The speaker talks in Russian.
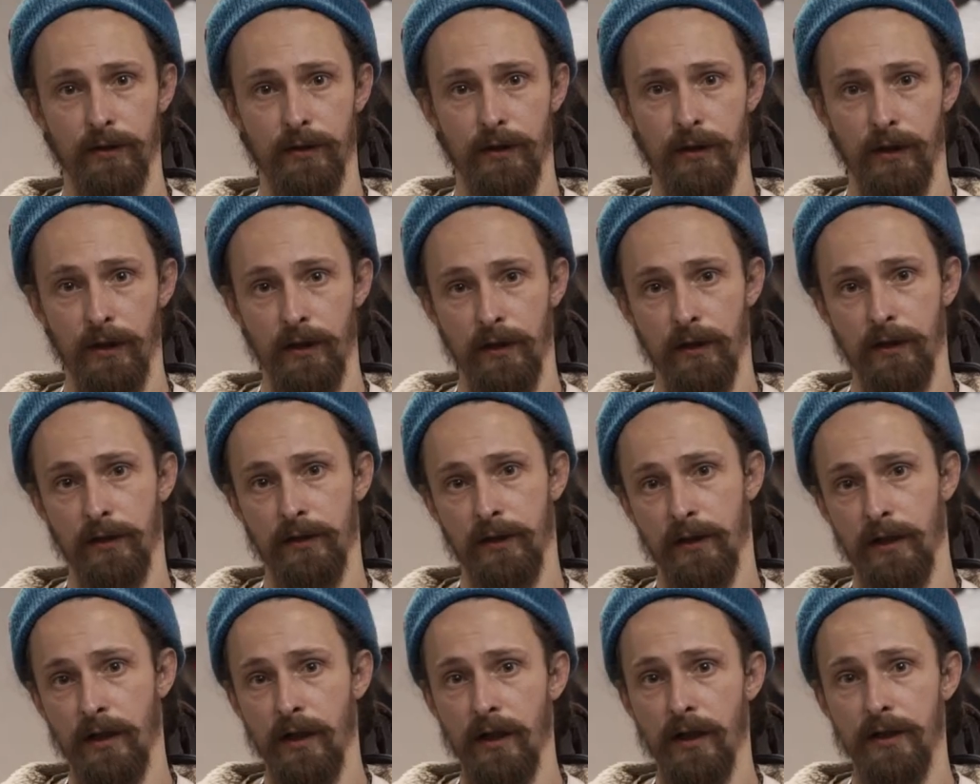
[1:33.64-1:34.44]
так как
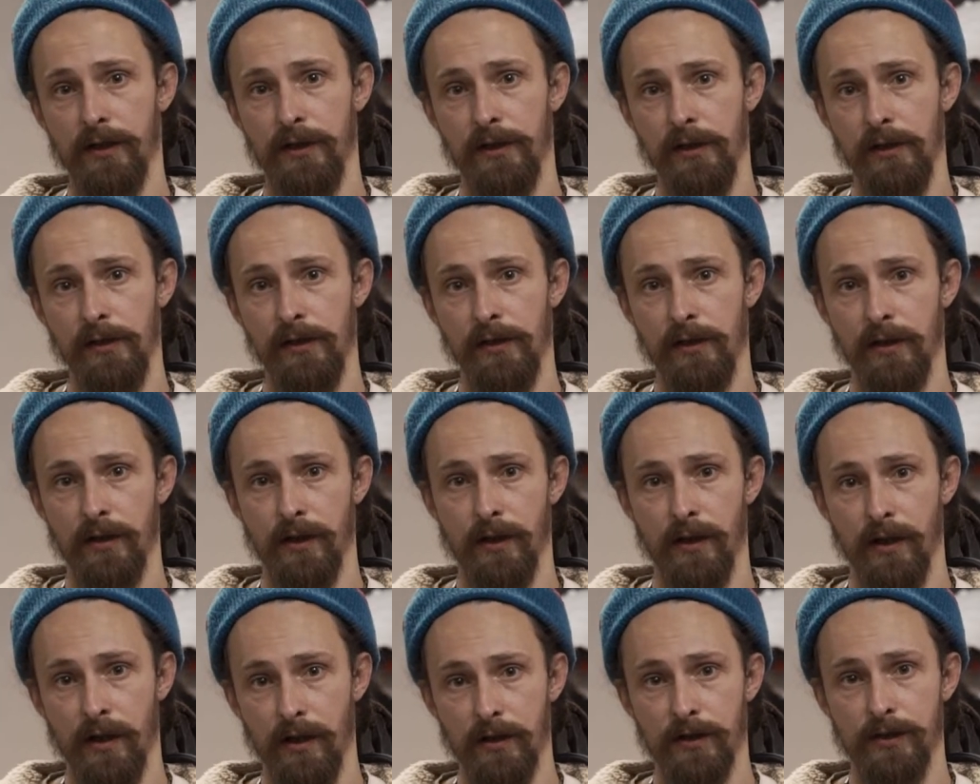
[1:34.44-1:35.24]
такая техника
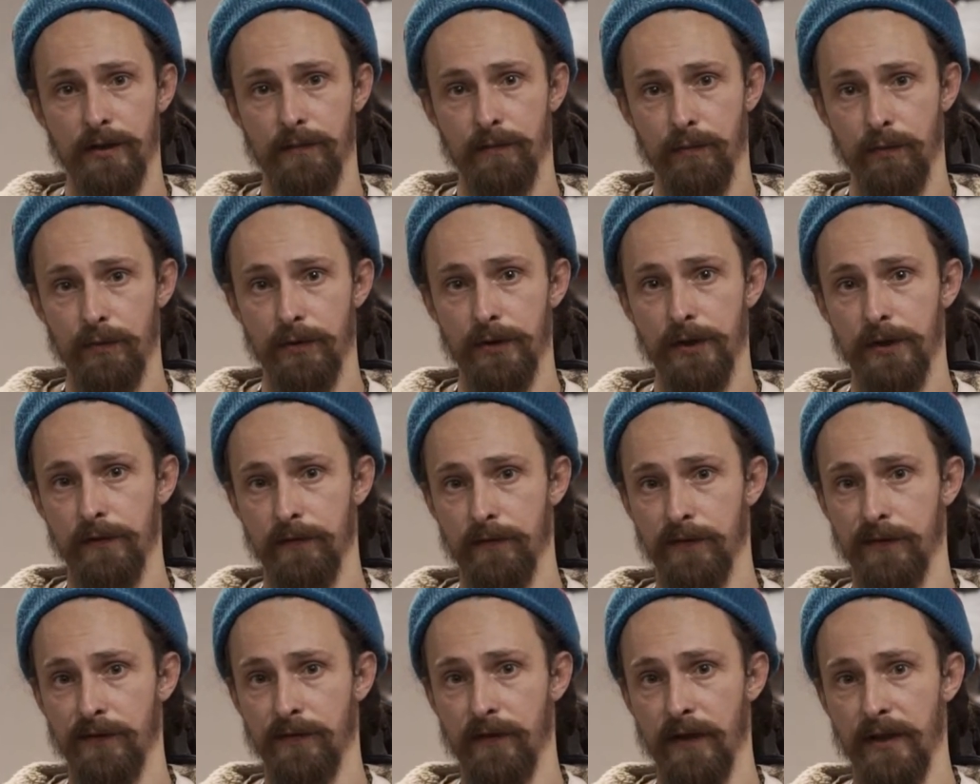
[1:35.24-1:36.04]
гораздо проще
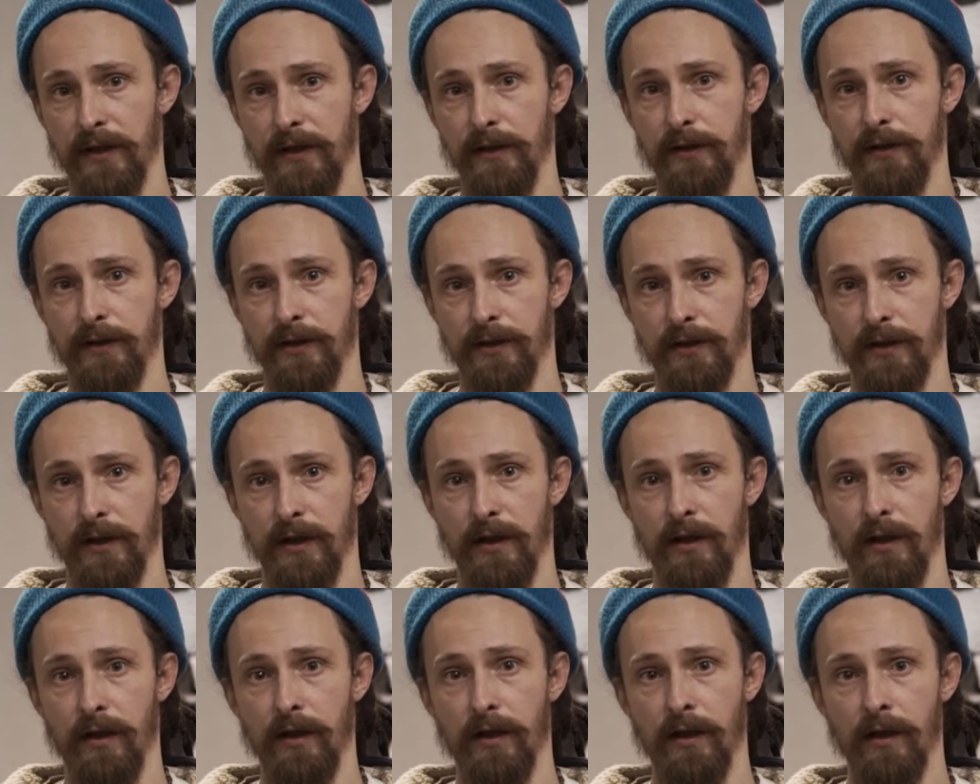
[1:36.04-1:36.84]
в освоении с
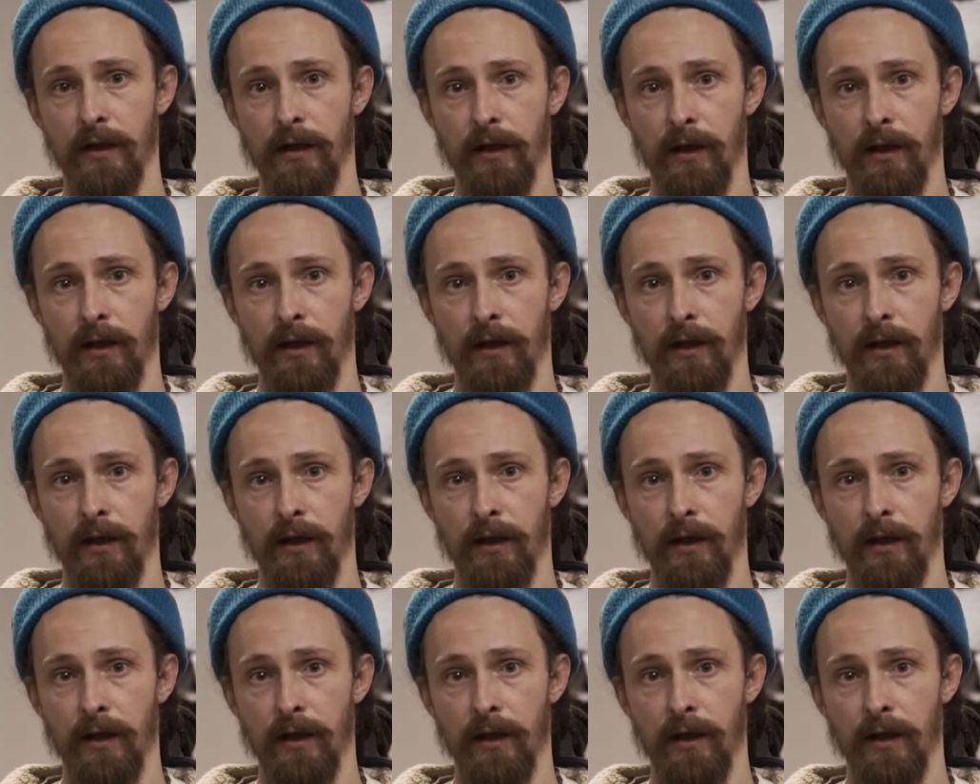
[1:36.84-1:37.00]
нуля.